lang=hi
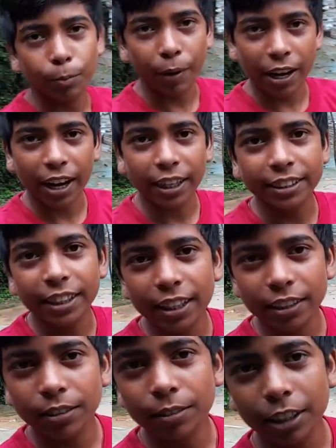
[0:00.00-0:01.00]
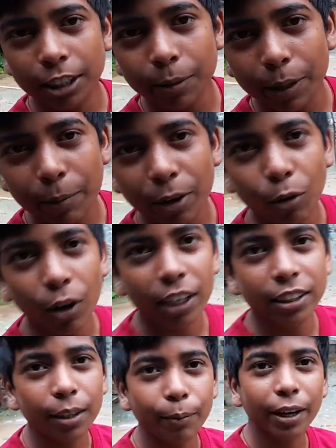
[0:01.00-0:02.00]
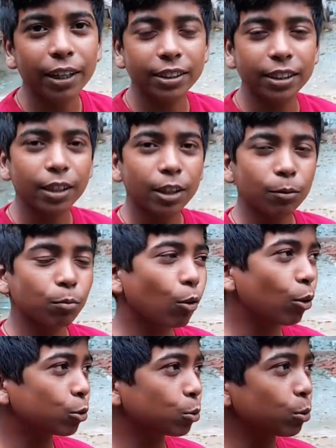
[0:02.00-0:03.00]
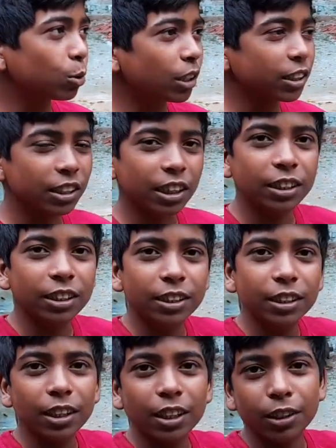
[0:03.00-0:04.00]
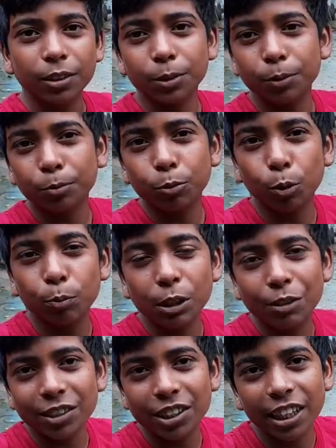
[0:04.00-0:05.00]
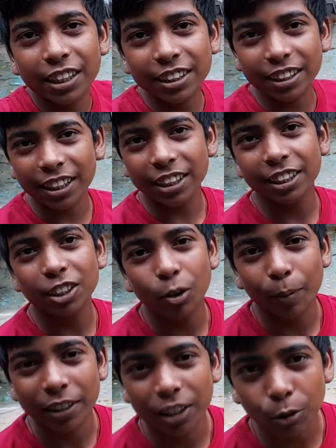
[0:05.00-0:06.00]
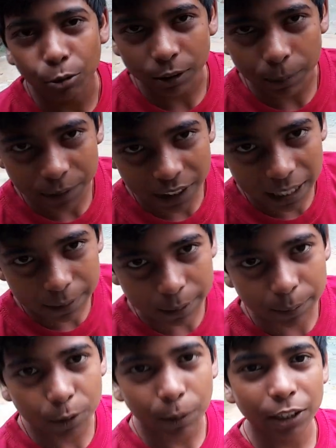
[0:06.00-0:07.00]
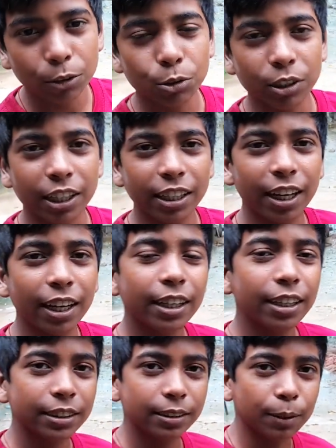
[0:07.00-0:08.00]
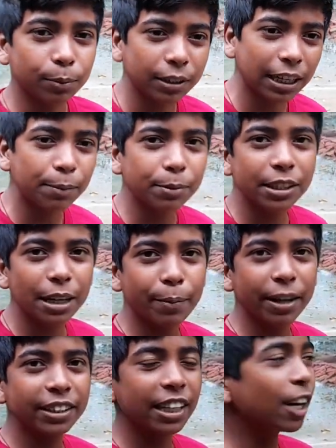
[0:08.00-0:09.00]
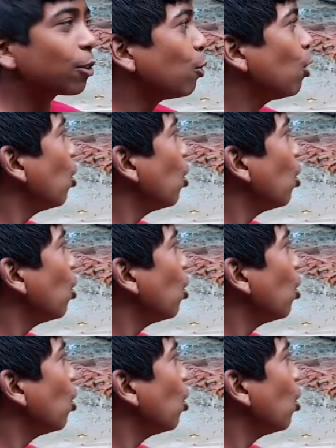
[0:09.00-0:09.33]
फैलाइए देश भर में और गाइज हमारे से ब्लॉग्स को जल्दी से जल्दी वो व्यूअर्स ज़्यादा से ज़्यादा दीजिए हमारे चैनल को सब्सक्राइब सभी भाइयों से कहना है सब्सक्राइब कीजिए हमारे चैनल को